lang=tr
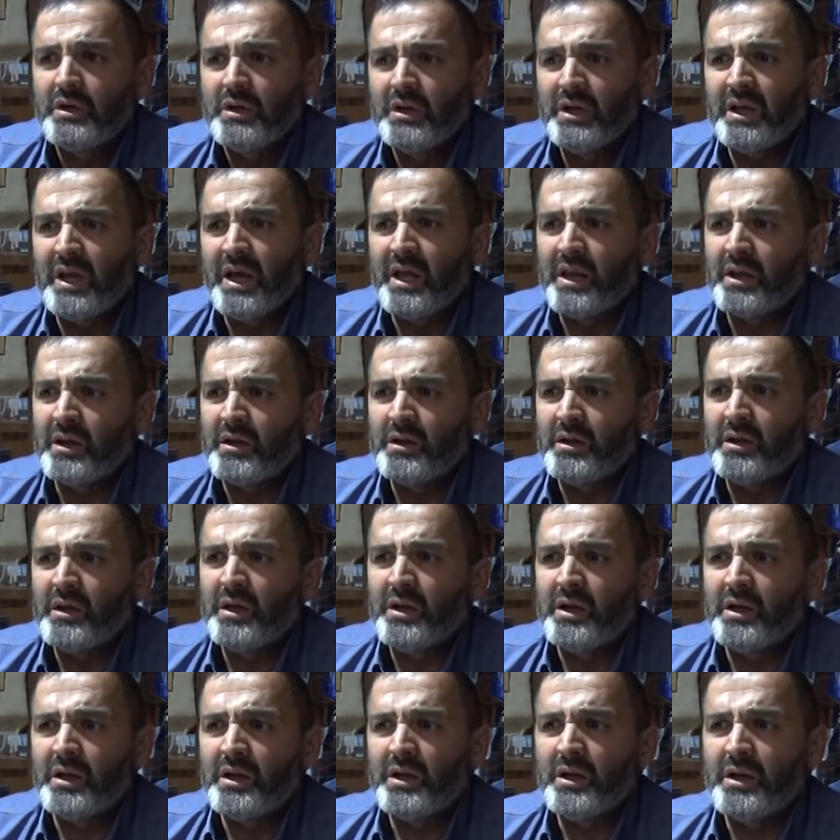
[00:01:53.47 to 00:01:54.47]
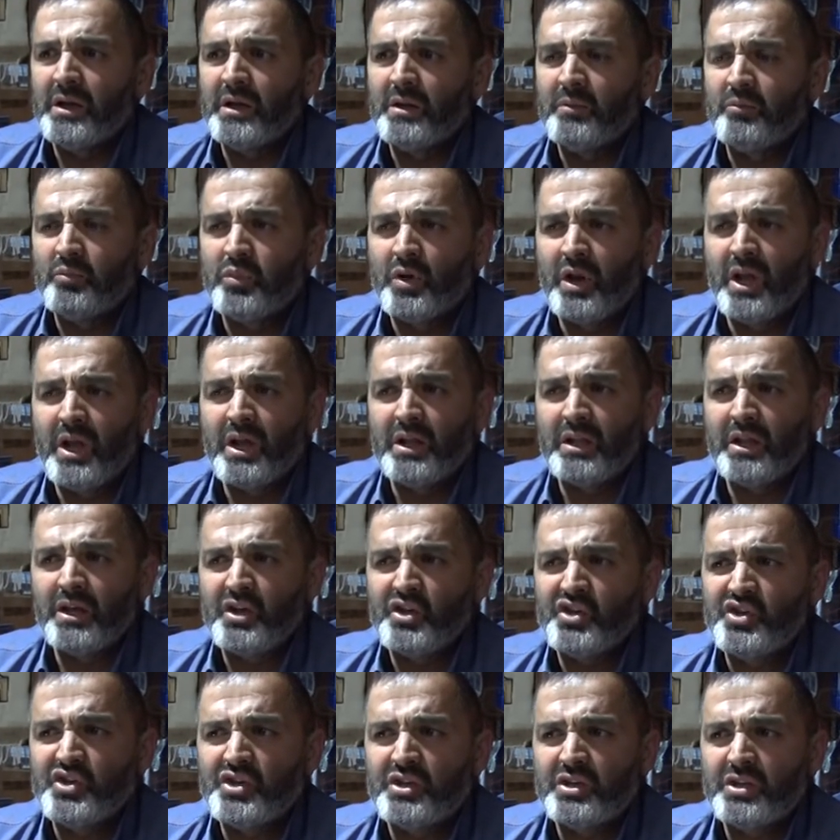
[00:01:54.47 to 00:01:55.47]
Eğer e, buraya da
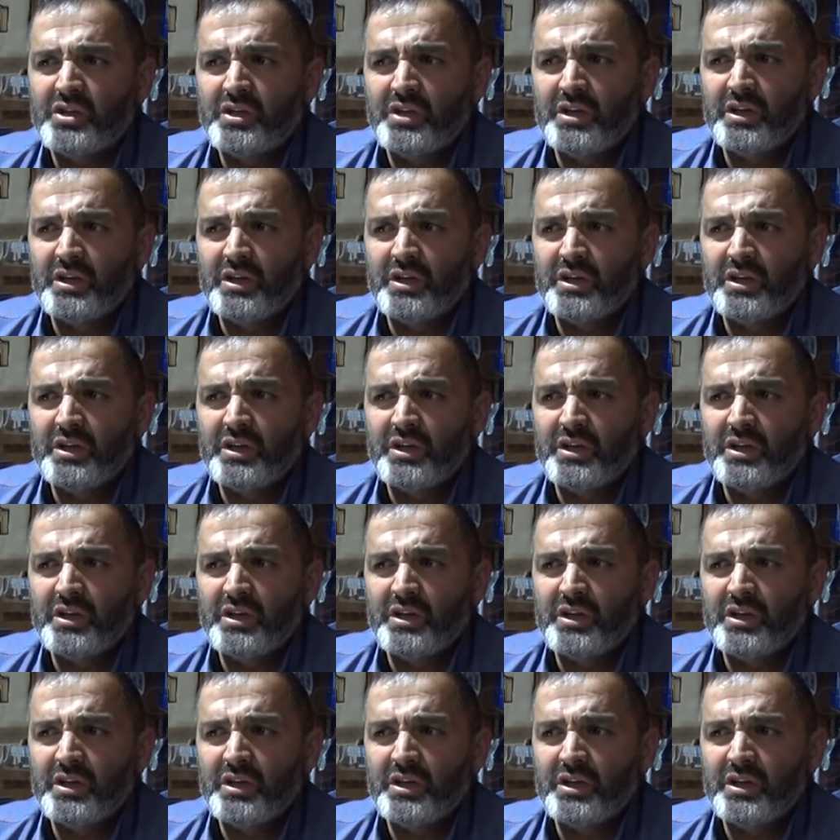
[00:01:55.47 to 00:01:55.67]
iş,